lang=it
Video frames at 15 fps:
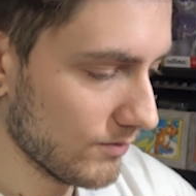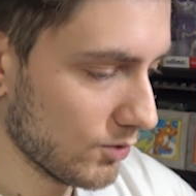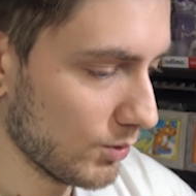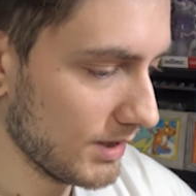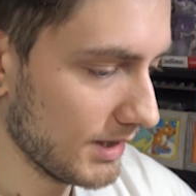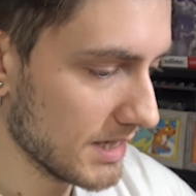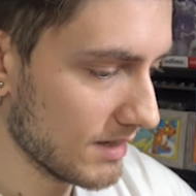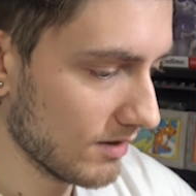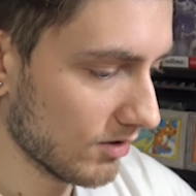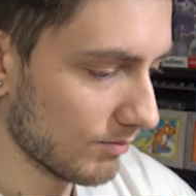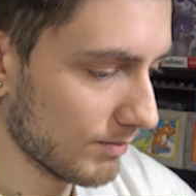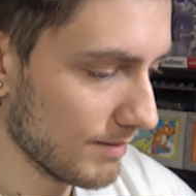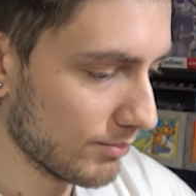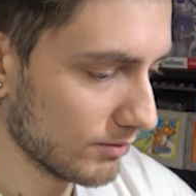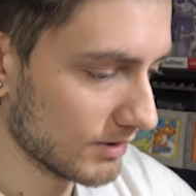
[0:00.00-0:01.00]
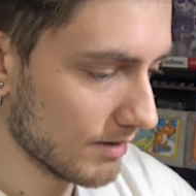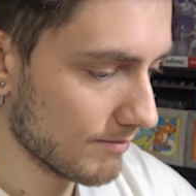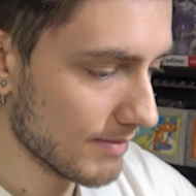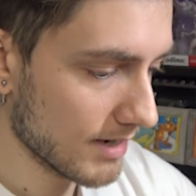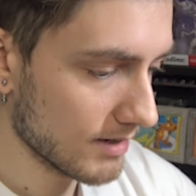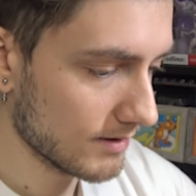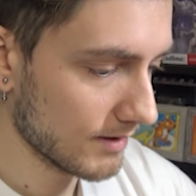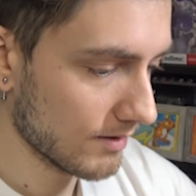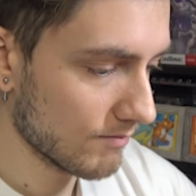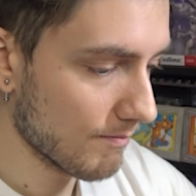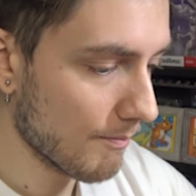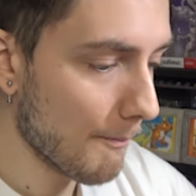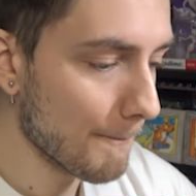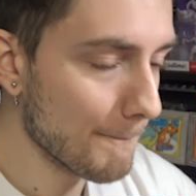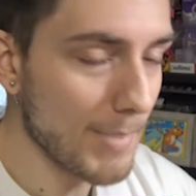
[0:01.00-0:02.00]
quindi secondo me potrebbe essere
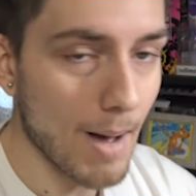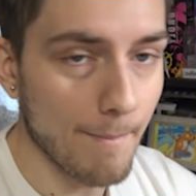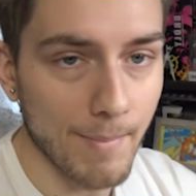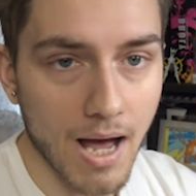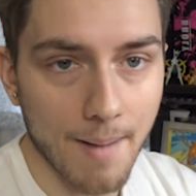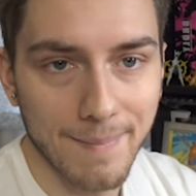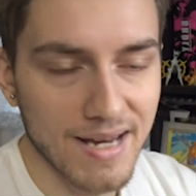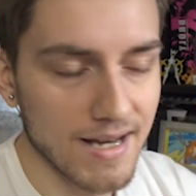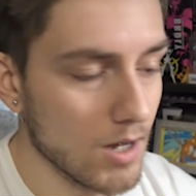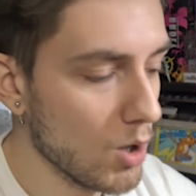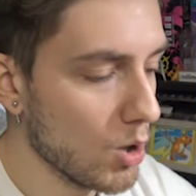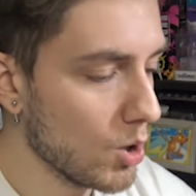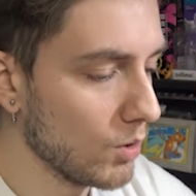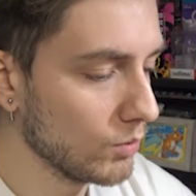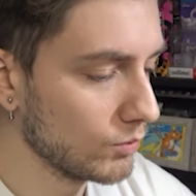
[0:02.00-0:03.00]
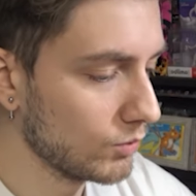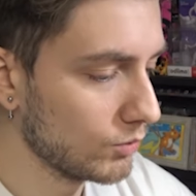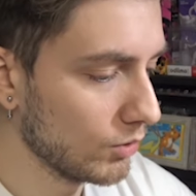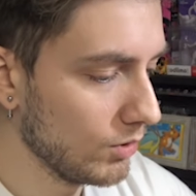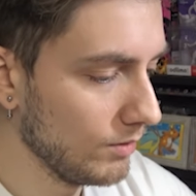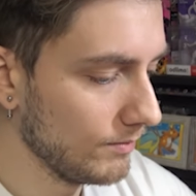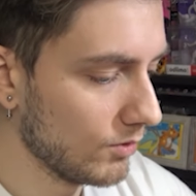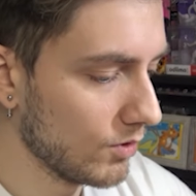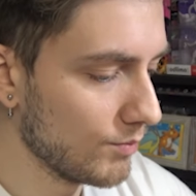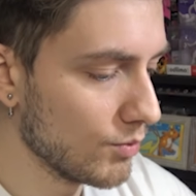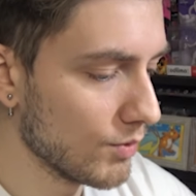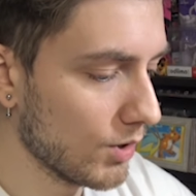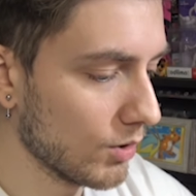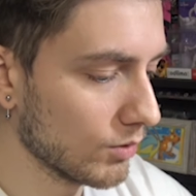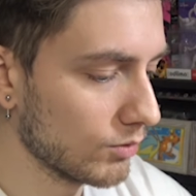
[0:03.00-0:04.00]
un papabile 8 8
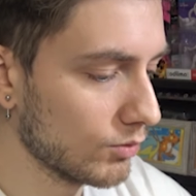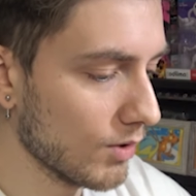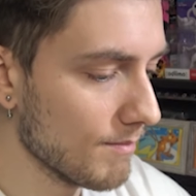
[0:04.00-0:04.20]
oppure